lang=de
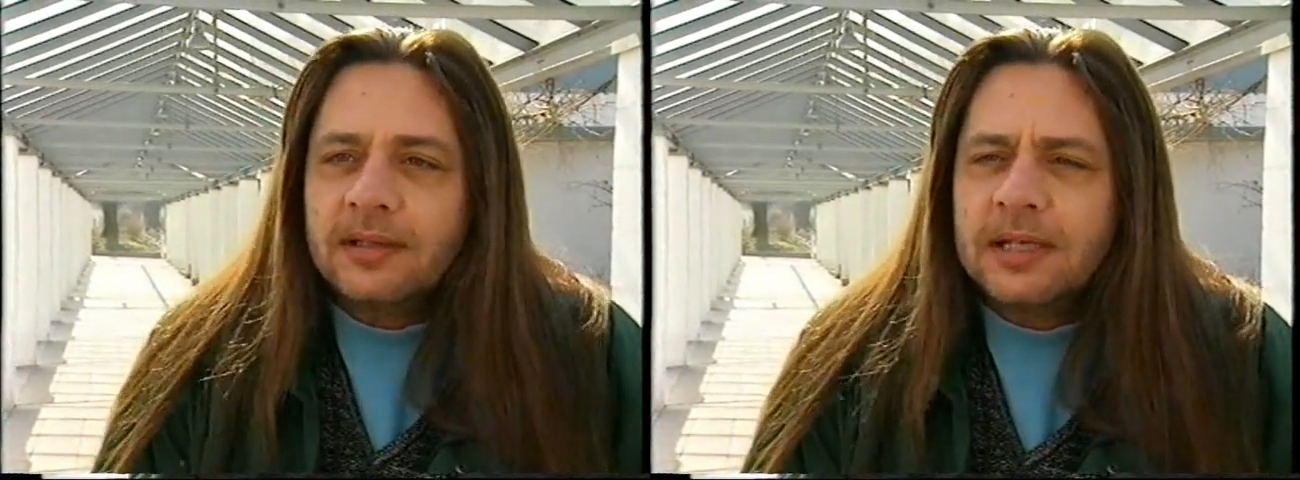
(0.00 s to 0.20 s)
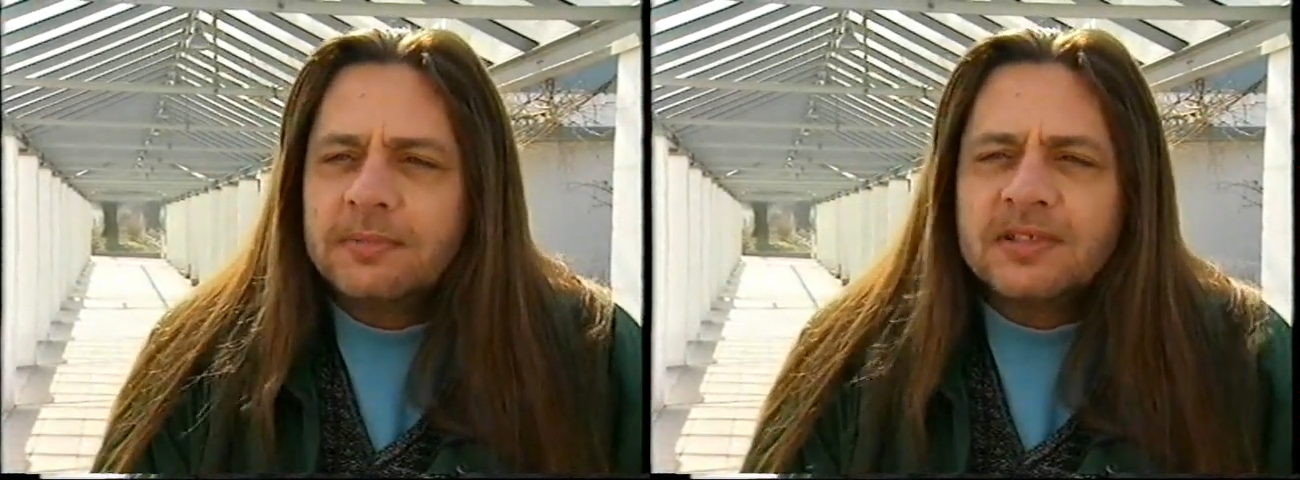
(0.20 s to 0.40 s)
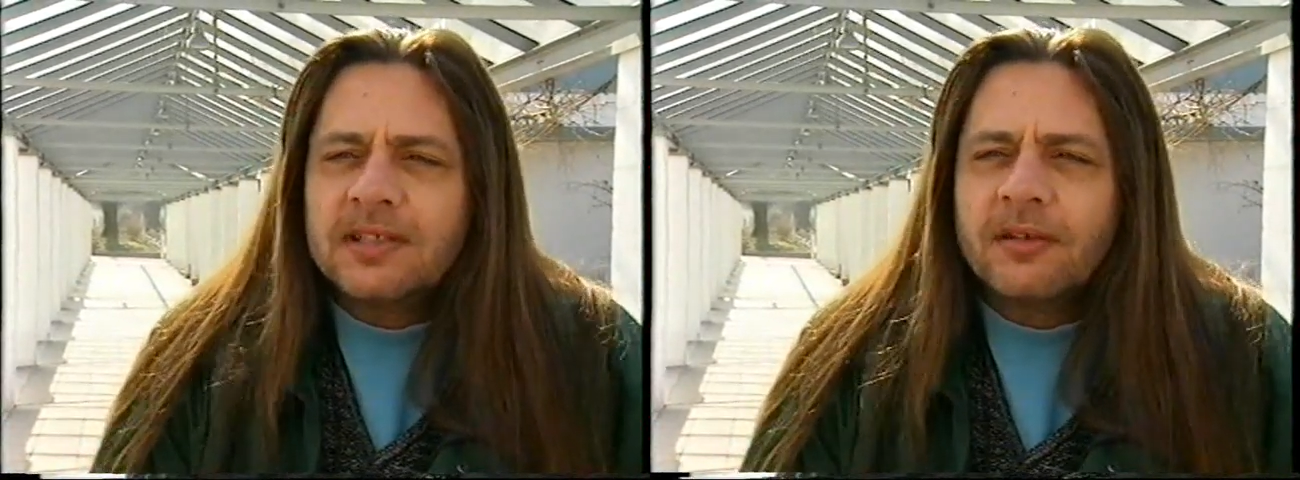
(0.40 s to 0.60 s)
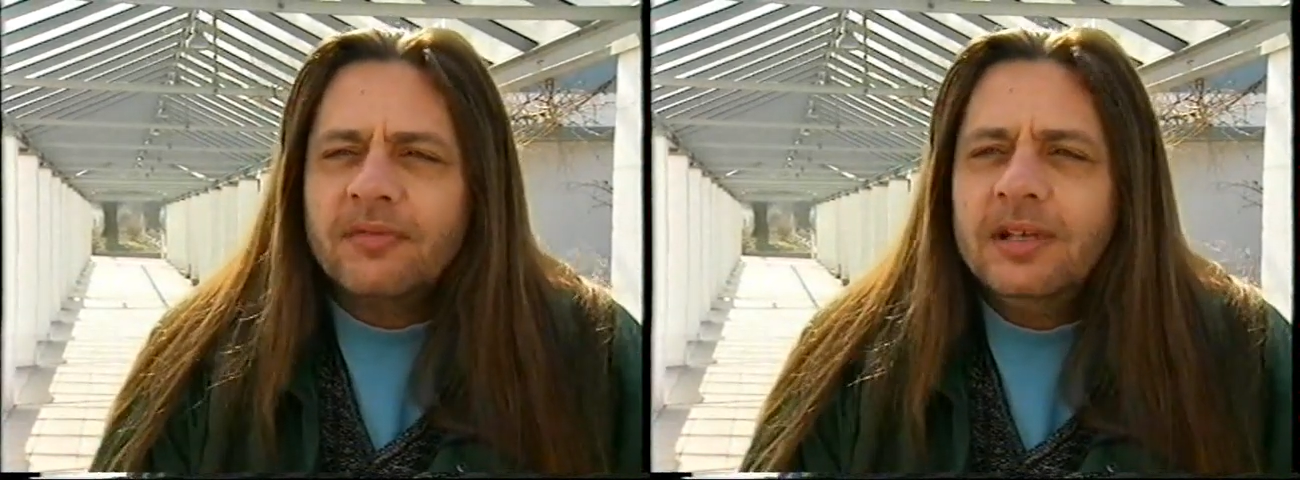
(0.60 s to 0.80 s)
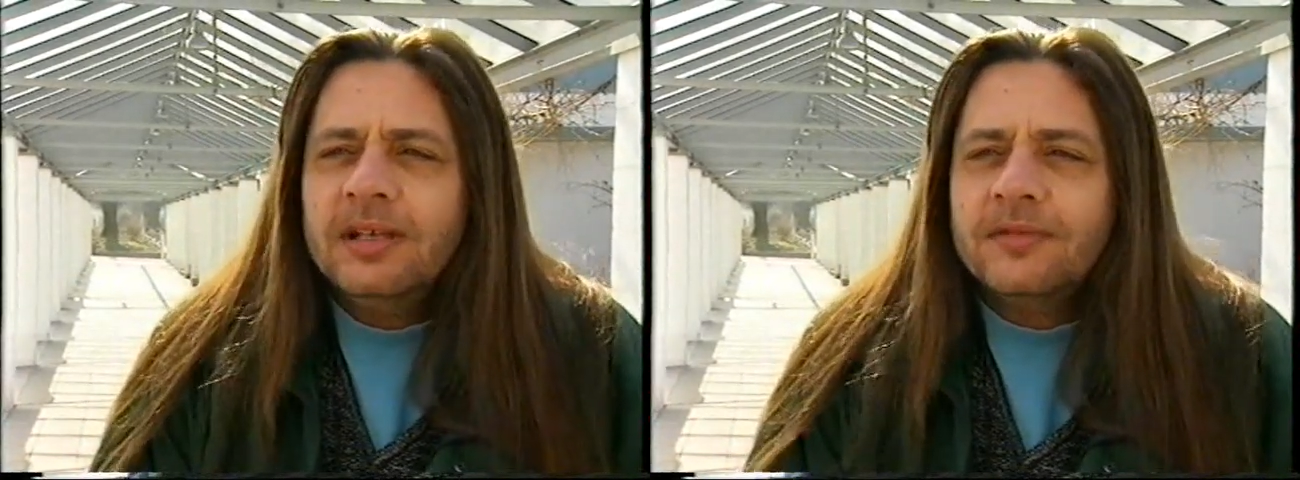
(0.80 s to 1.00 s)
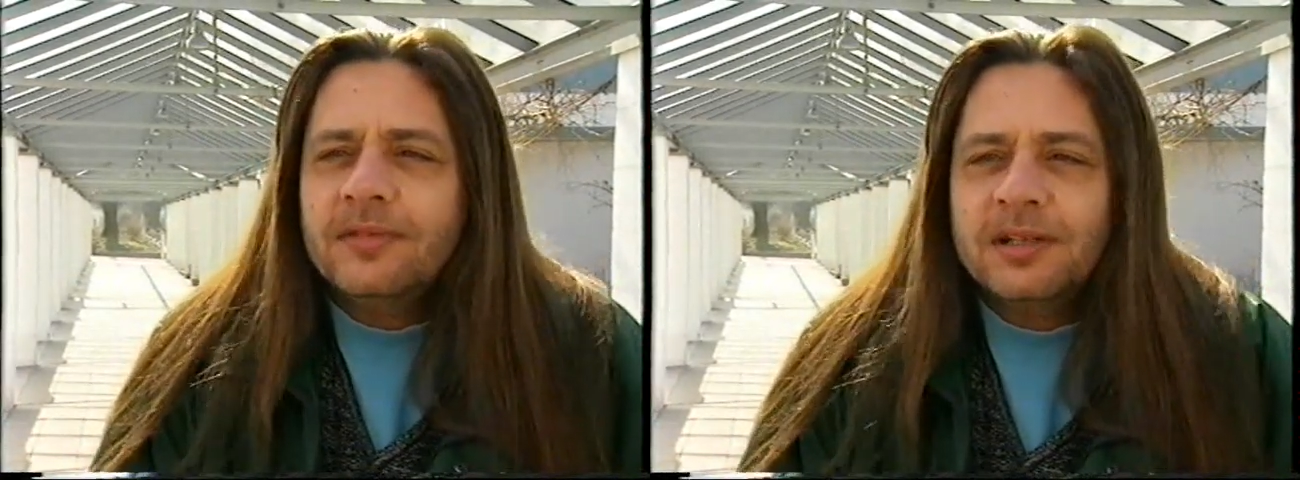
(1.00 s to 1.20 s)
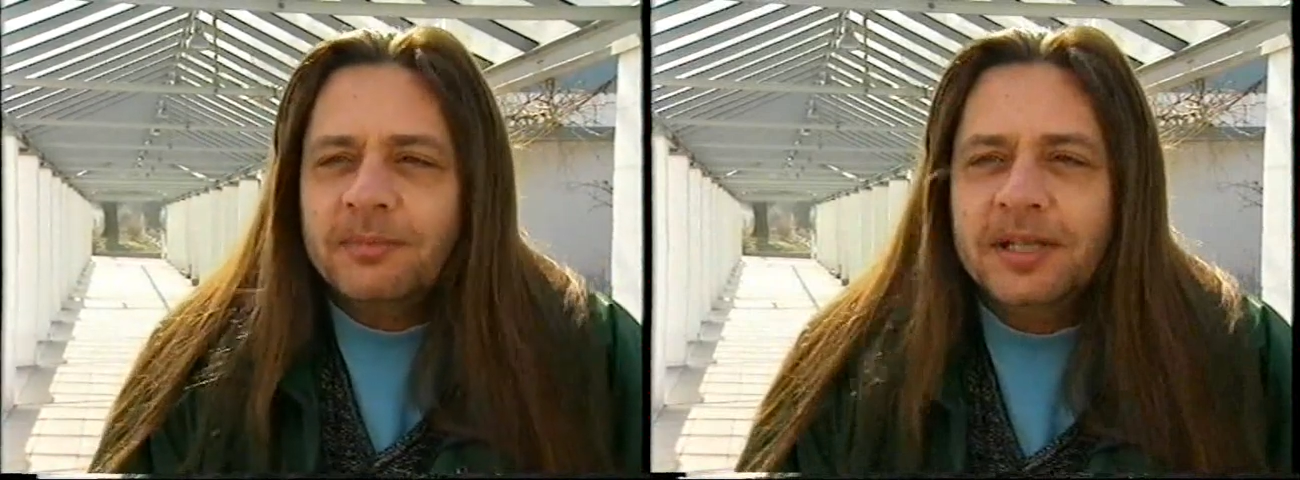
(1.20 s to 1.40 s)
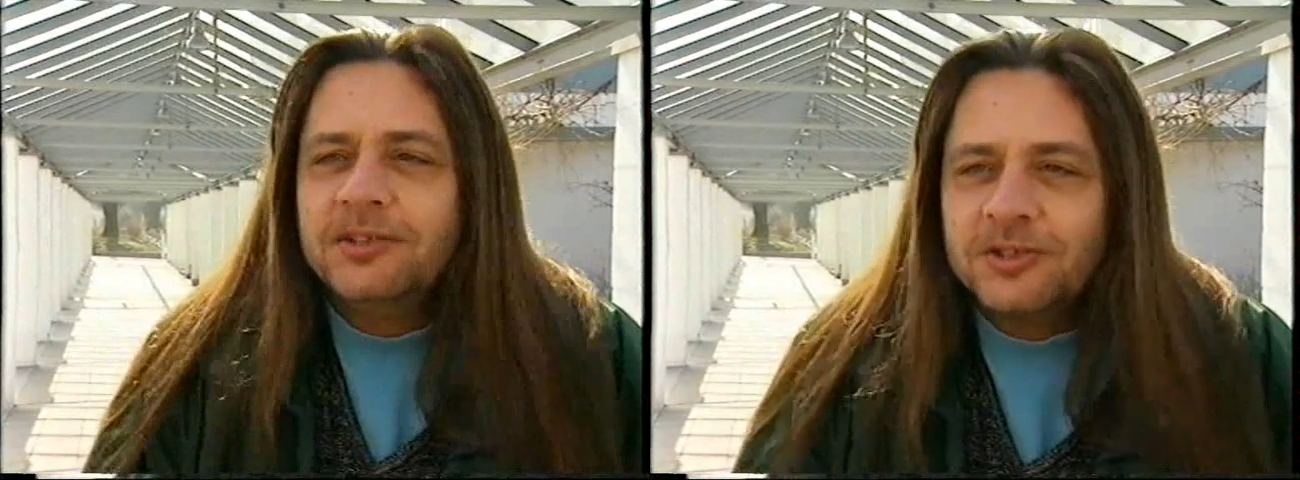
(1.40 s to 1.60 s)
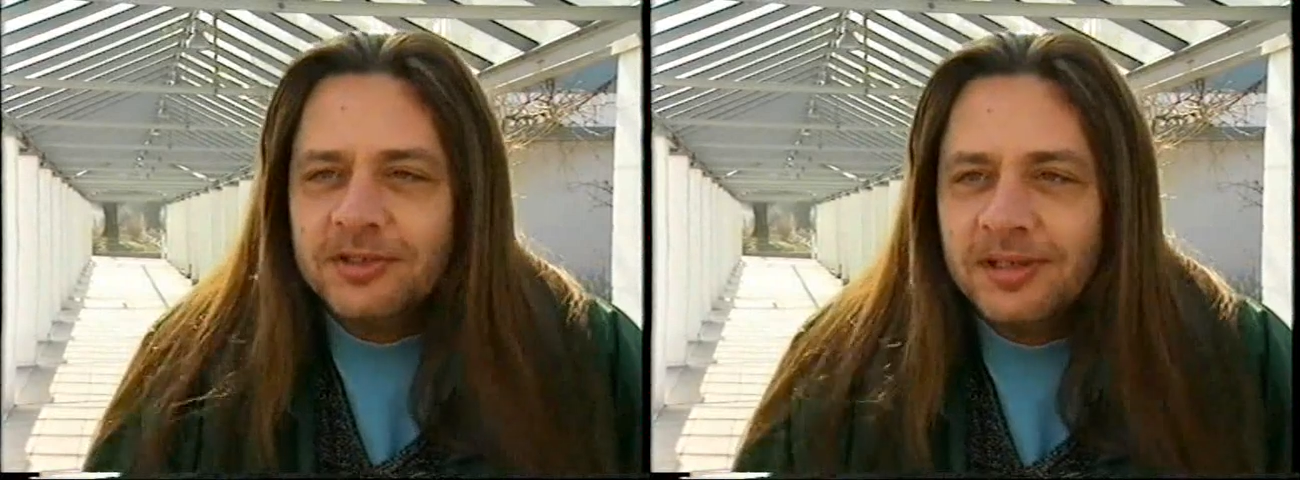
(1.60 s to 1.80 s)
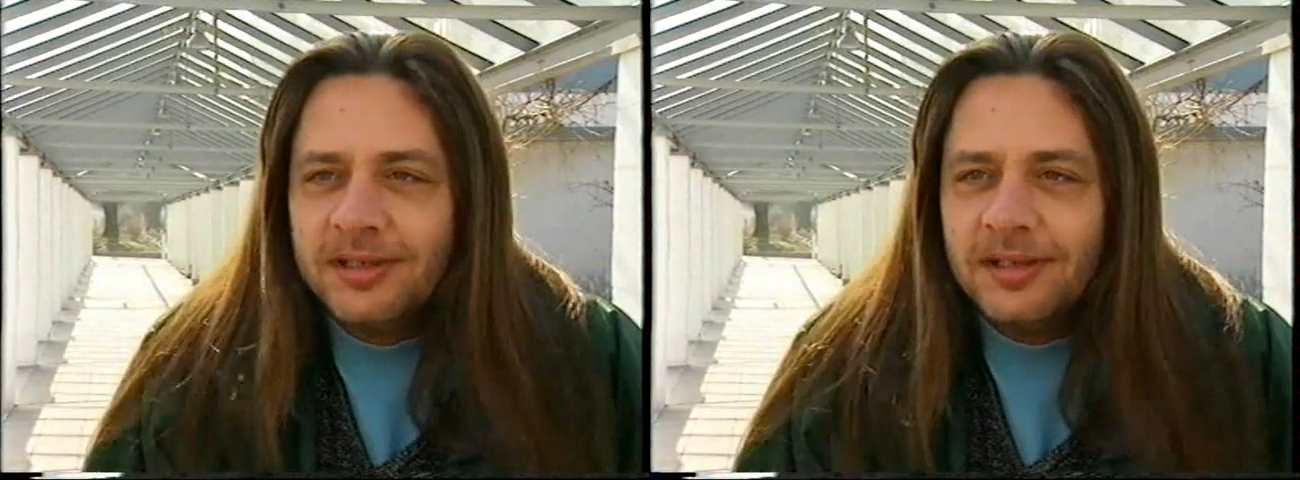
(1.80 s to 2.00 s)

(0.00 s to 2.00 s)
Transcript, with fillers: da gibt es auch viele, viele Menschen,